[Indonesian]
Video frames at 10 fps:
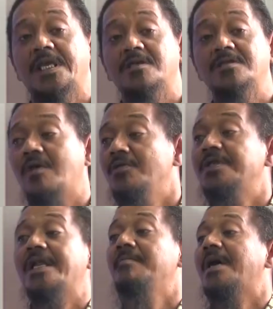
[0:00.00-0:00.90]
kita tahunya
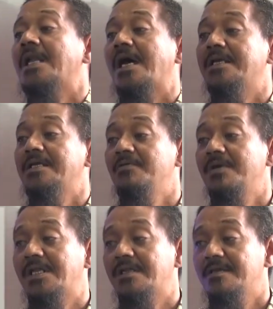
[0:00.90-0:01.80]
dari mana gitu
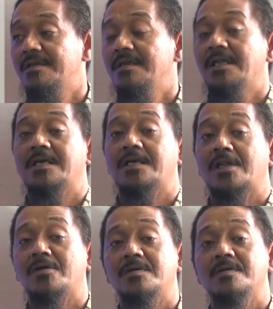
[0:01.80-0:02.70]
kan. Uh-huh. Nah,
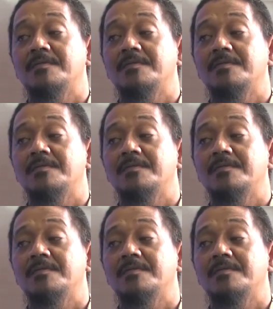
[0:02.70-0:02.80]
karena pihak